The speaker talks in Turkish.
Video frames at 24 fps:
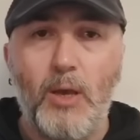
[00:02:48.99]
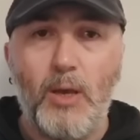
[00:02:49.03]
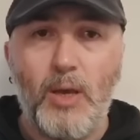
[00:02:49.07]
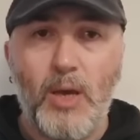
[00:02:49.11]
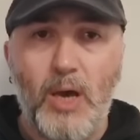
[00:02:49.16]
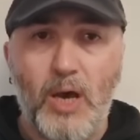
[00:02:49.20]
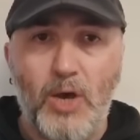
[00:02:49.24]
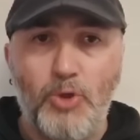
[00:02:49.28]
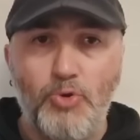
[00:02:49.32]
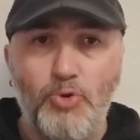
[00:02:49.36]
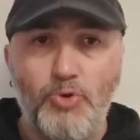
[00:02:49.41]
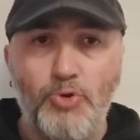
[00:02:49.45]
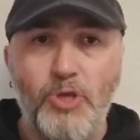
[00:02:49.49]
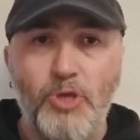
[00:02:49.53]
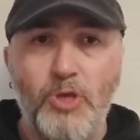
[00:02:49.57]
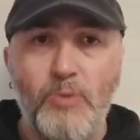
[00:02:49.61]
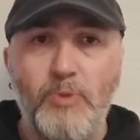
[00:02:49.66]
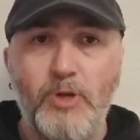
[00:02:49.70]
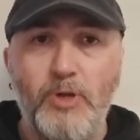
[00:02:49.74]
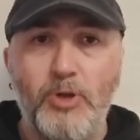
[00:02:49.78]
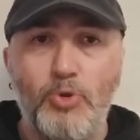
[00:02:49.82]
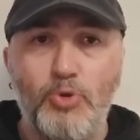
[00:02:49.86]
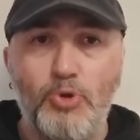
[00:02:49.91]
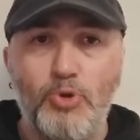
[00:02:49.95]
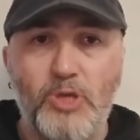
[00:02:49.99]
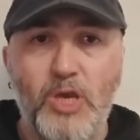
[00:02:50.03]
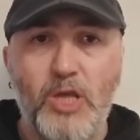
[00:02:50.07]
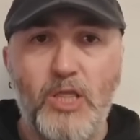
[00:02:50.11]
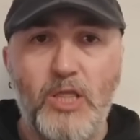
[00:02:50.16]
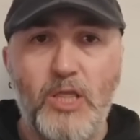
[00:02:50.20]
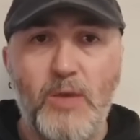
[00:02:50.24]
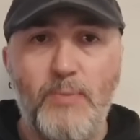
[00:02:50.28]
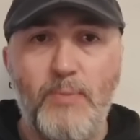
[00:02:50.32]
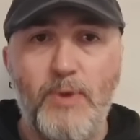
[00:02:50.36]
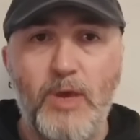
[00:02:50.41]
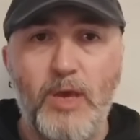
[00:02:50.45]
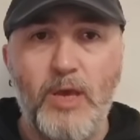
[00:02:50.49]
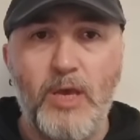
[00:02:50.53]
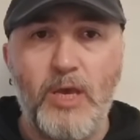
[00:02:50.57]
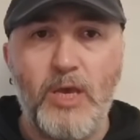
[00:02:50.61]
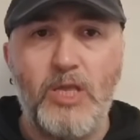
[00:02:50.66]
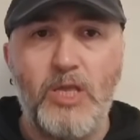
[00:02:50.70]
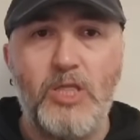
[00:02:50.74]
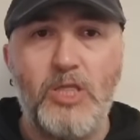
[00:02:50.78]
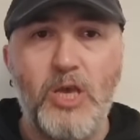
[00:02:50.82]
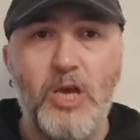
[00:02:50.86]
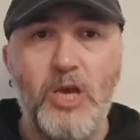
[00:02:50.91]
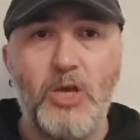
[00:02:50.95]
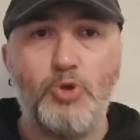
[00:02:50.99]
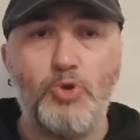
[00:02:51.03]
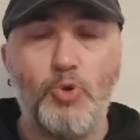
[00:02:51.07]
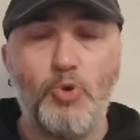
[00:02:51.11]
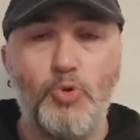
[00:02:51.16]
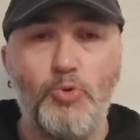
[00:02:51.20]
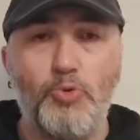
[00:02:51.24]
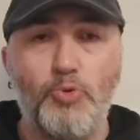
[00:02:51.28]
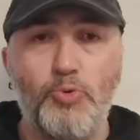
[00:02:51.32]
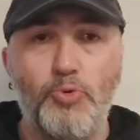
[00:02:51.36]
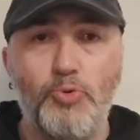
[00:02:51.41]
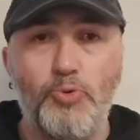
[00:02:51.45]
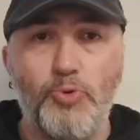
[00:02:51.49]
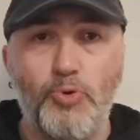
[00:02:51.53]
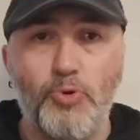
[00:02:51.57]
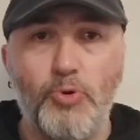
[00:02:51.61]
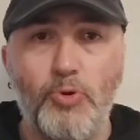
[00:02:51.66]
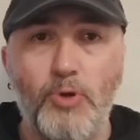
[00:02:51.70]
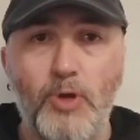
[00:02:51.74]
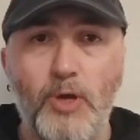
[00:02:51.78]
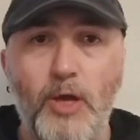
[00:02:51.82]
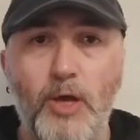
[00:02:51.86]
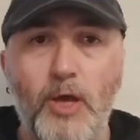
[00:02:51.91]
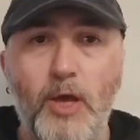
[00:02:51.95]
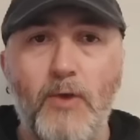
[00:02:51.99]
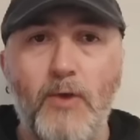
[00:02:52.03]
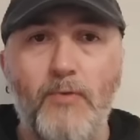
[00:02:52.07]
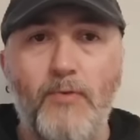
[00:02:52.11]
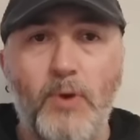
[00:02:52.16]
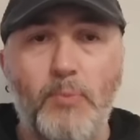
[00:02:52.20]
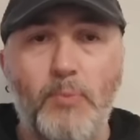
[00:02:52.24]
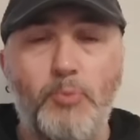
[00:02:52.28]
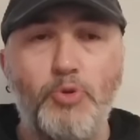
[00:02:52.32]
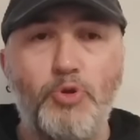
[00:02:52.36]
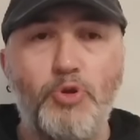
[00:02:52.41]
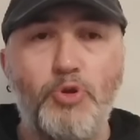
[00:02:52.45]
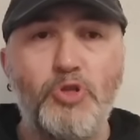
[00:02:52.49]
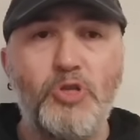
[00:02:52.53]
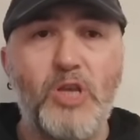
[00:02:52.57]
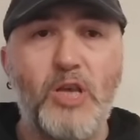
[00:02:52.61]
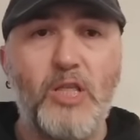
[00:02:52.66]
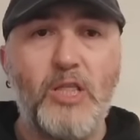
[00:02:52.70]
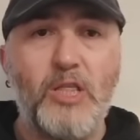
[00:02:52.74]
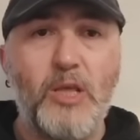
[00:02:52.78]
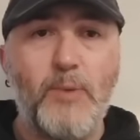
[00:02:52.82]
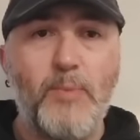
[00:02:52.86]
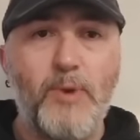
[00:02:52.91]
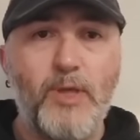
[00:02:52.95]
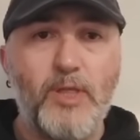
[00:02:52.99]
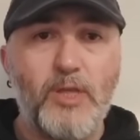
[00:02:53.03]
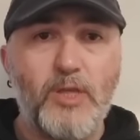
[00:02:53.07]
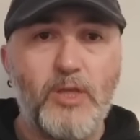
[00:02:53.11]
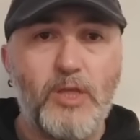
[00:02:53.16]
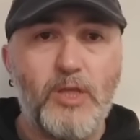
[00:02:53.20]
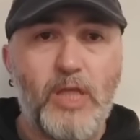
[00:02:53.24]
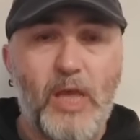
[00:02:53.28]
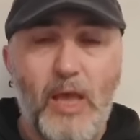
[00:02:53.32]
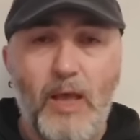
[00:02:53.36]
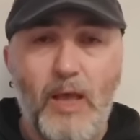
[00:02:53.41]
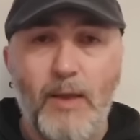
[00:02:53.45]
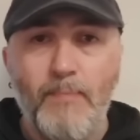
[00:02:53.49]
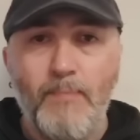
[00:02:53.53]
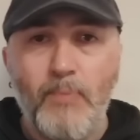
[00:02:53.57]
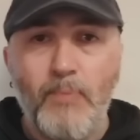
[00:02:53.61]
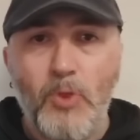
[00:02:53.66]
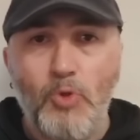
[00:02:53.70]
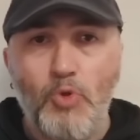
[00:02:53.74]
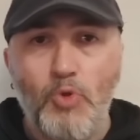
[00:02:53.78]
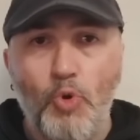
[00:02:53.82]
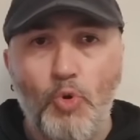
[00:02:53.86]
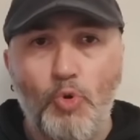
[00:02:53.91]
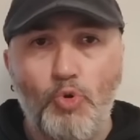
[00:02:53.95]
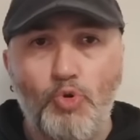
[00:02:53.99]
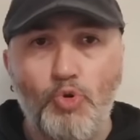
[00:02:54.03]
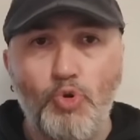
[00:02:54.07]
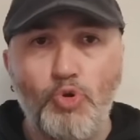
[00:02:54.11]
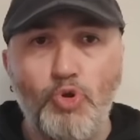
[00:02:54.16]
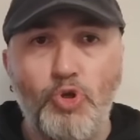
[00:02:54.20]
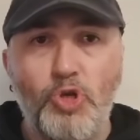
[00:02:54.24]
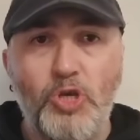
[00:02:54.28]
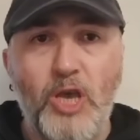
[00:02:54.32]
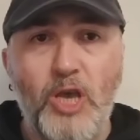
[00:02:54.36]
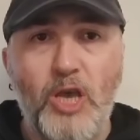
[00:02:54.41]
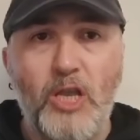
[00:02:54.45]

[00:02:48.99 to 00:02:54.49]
kanuni bir düzenlemeye ihtiyaç olduğunu ve bu düzenlemenin de 9.